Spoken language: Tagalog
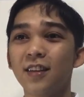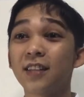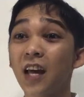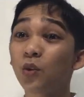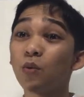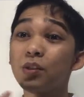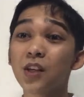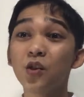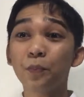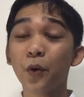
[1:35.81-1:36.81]
Then kung
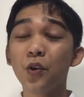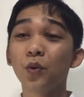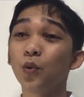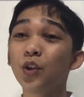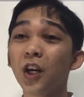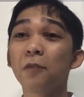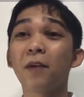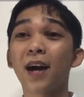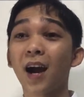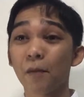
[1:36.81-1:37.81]
sino po yung unang
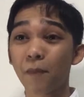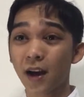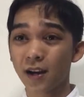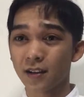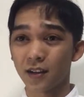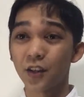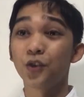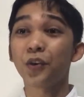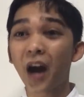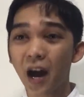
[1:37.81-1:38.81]

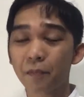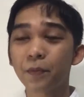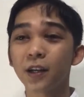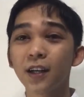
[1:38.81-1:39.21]
makakapag-drop